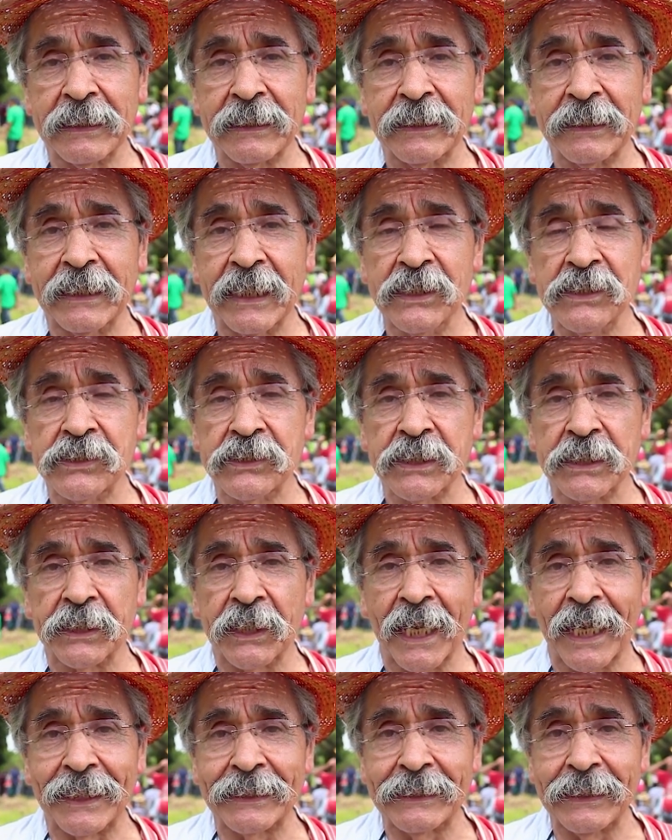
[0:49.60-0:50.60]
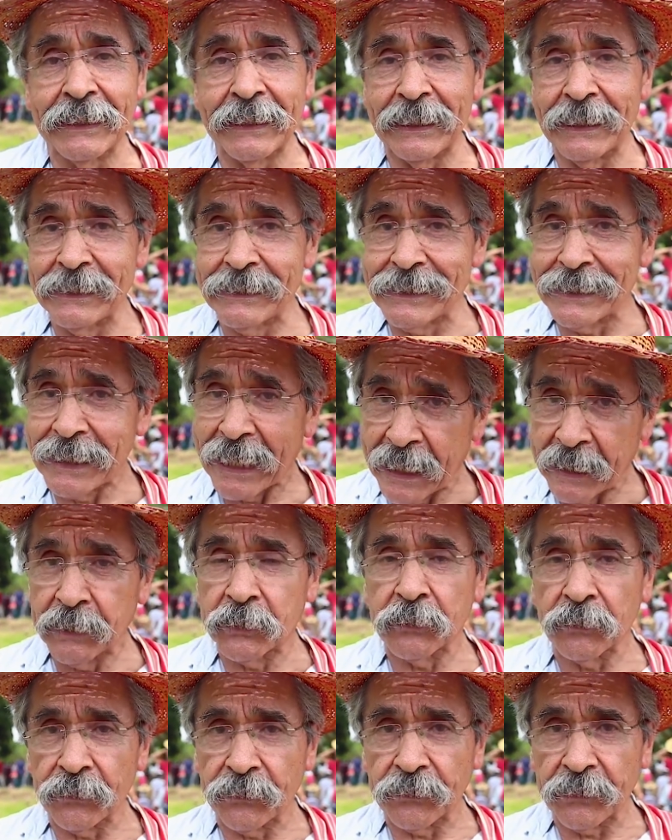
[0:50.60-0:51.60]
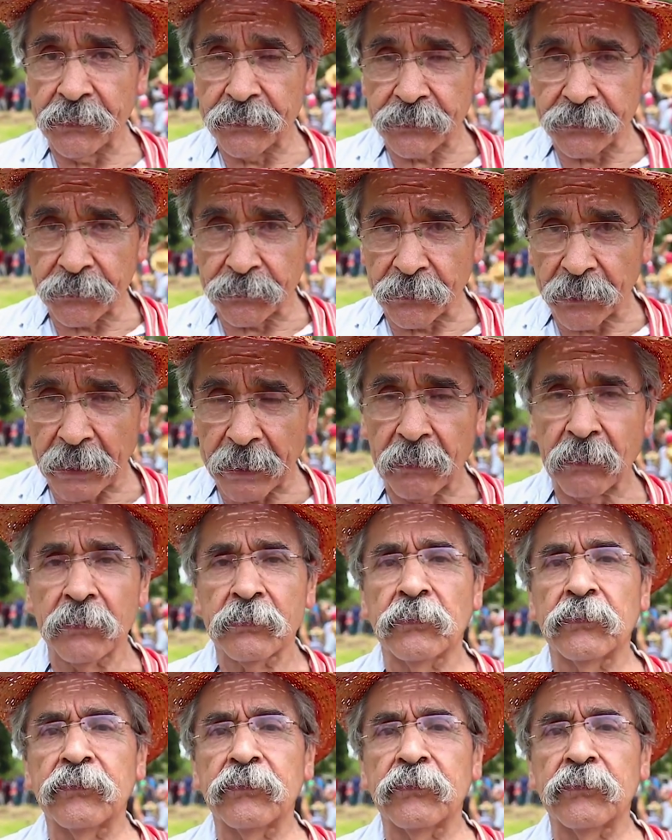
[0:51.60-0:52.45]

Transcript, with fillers: identidade e direitos. Isso é o